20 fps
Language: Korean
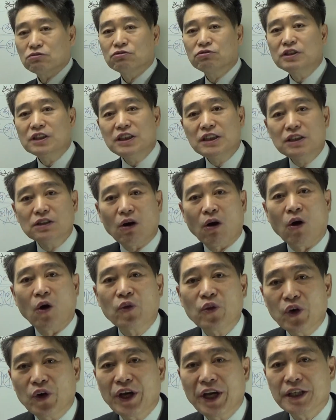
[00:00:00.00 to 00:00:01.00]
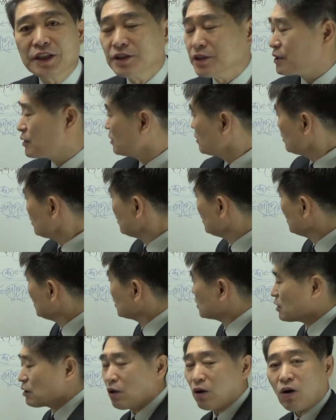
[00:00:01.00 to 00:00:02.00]
우리 언어에는
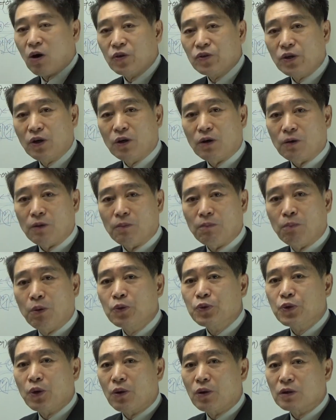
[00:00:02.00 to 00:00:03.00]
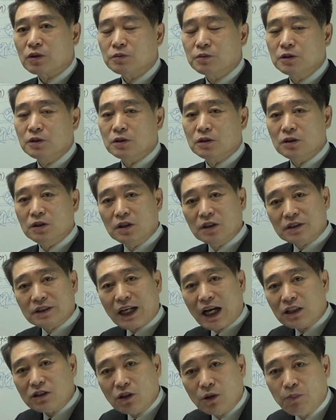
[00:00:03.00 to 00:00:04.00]
이 언어 본토어음을
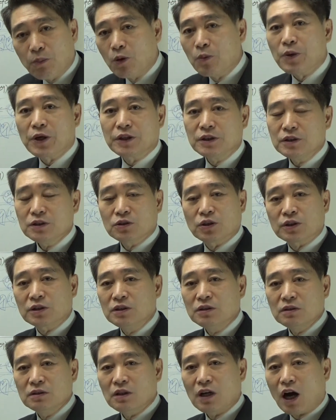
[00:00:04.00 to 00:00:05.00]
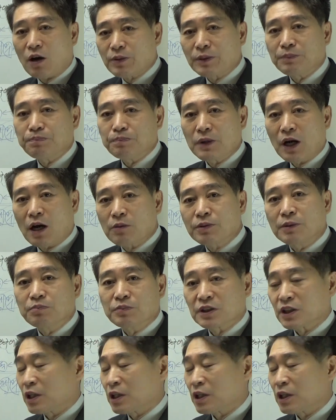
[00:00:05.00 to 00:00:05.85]
따서 보면은 여기는 아브람 아브람